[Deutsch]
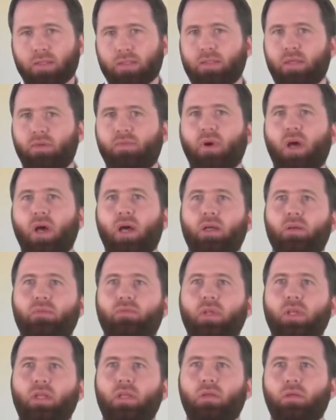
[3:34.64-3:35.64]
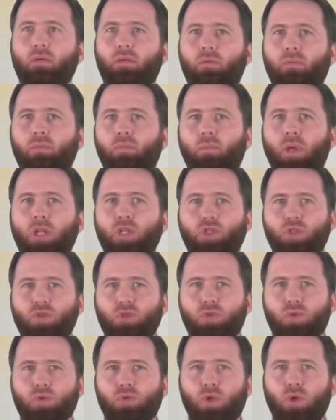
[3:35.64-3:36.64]
Es ist die Frage, wie
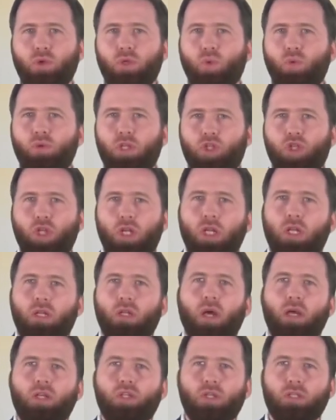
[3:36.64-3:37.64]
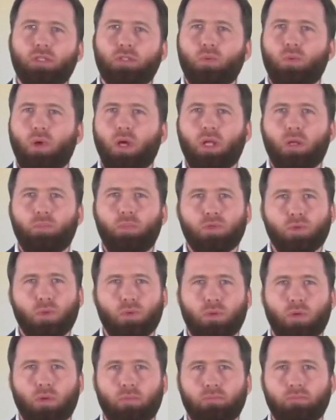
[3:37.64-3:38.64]
Menschen zu solch unterschiedlichen Einschätzungen einer
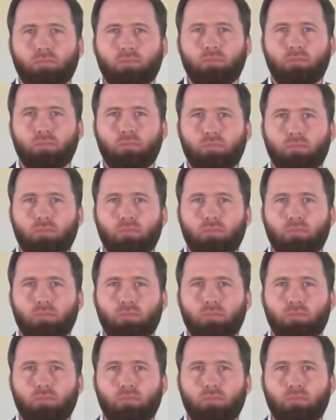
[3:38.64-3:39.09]
Person kommen.